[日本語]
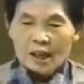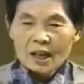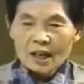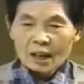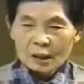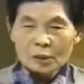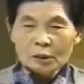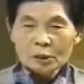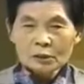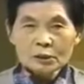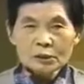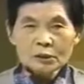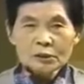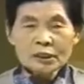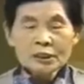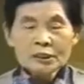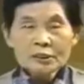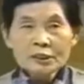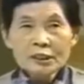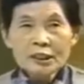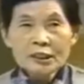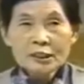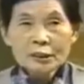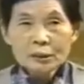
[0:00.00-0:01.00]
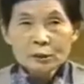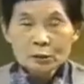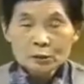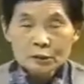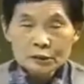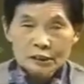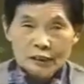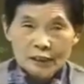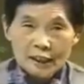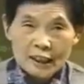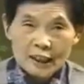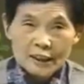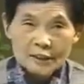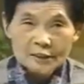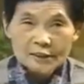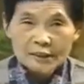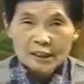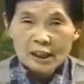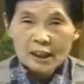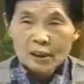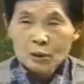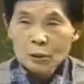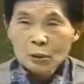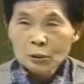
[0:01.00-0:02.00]
あこの電車そこで入っ
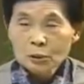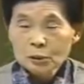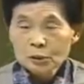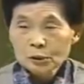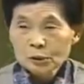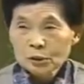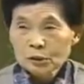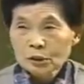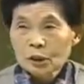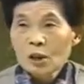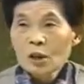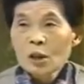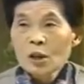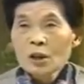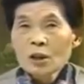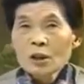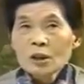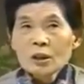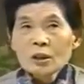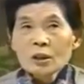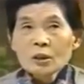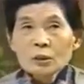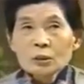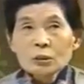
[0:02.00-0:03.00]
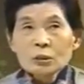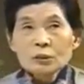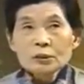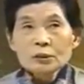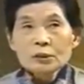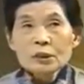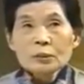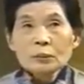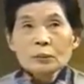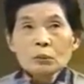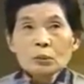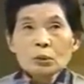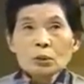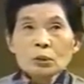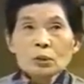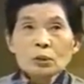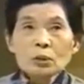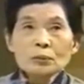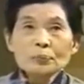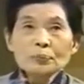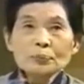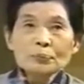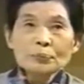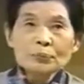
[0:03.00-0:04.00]
た大事それで
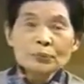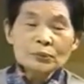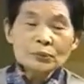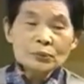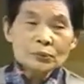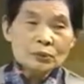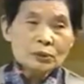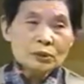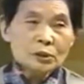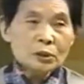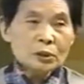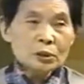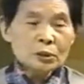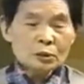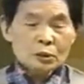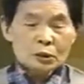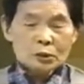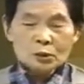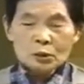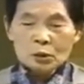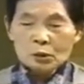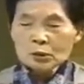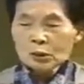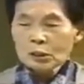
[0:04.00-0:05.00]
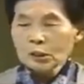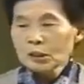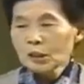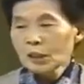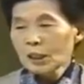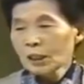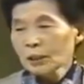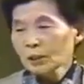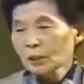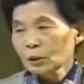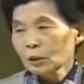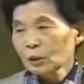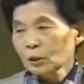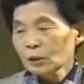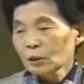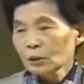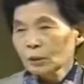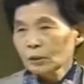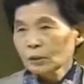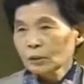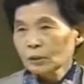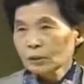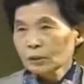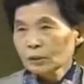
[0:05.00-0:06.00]
もうその時にあ
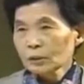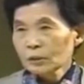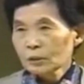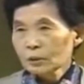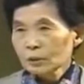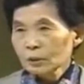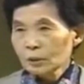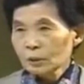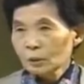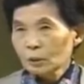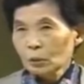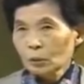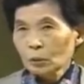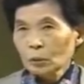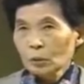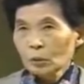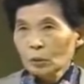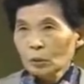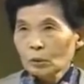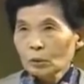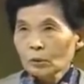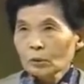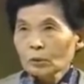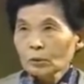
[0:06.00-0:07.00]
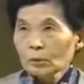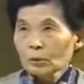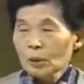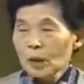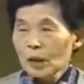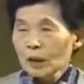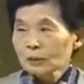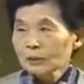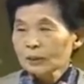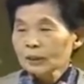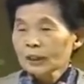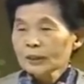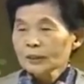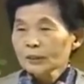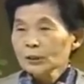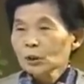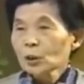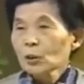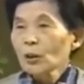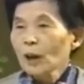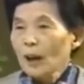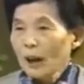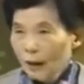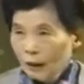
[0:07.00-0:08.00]
のこう爆弾
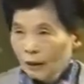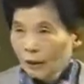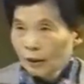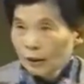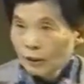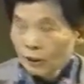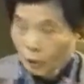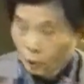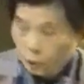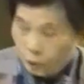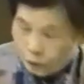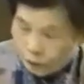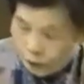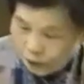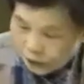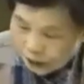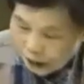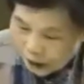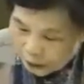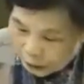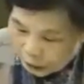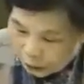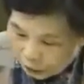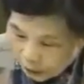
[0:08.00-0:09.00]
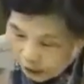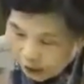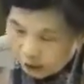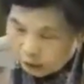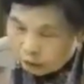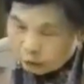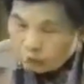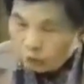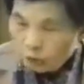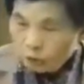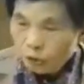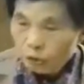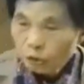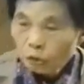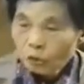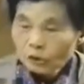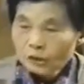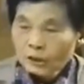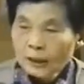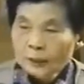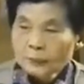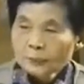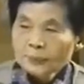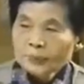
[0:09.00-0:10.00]
とか落ちたとかいうよ
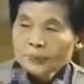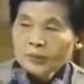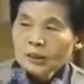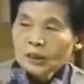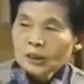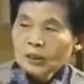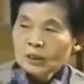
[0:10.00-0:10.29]
うな